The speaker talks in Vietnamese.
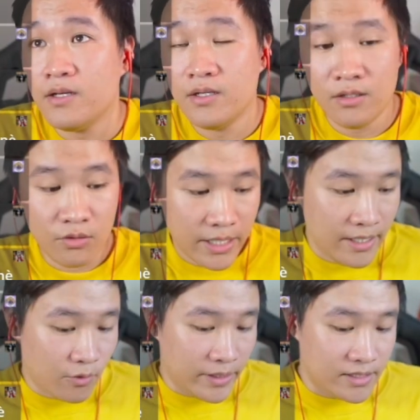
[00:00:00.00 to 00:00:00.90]
Ok,
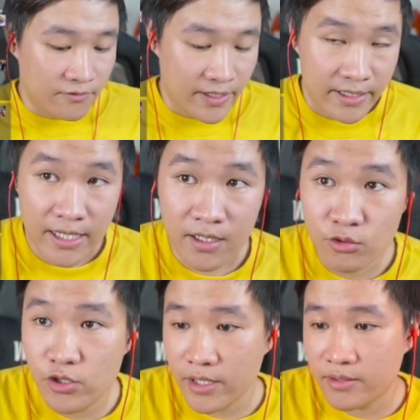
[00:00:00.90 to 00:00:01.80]
quay trở về cái câu
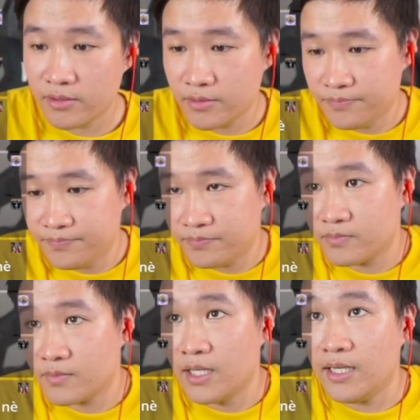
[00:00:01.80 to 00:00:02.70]
chuyện,
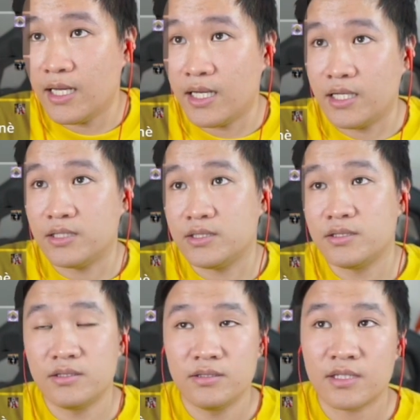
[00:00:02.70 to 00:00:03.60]
đấy là
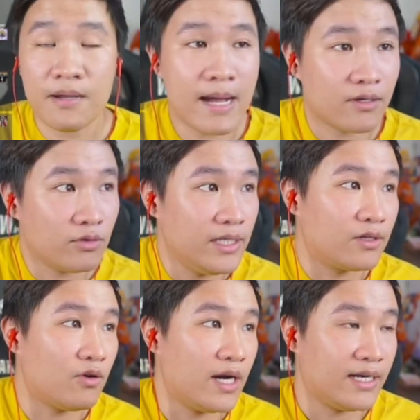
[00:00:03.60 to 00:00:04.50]
các bạn có thể
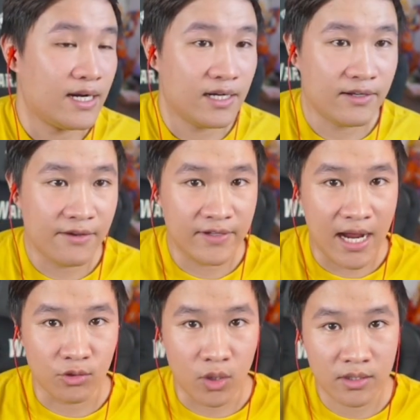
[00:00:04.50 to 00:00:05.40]
có khả năng là làm về
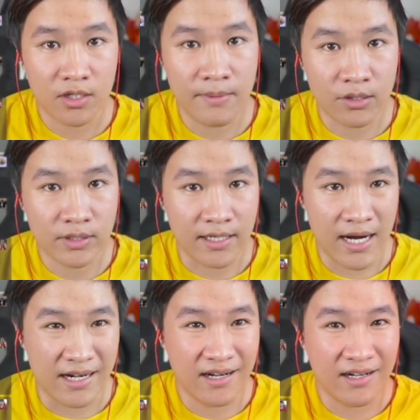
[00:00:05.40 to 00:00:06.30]
ảo thuật, các bạn có thể
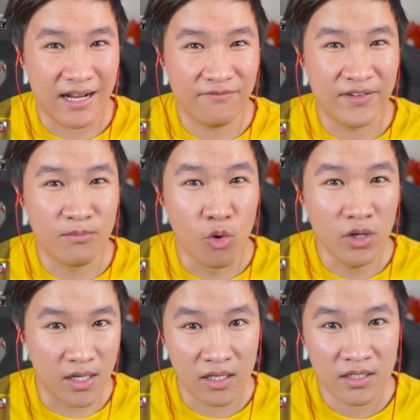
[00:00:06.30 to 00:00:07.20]
khả năng là làm về múa
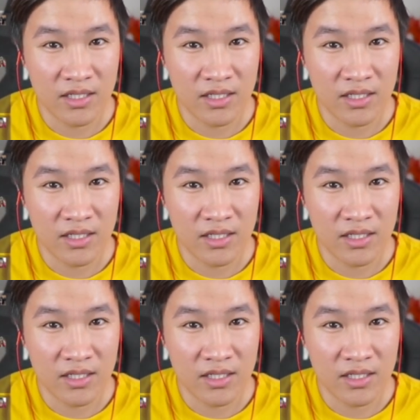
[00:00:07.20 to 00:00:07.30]
lửa.